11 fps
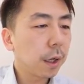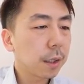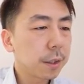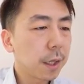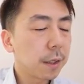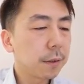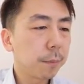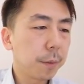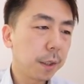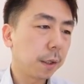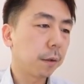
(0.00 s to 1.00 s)
attend the
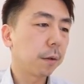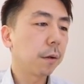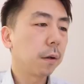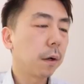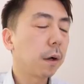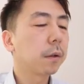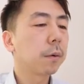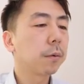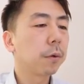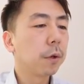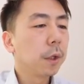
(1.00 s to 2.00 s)
meeting ああな
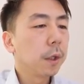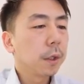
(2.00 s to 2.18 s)
るほど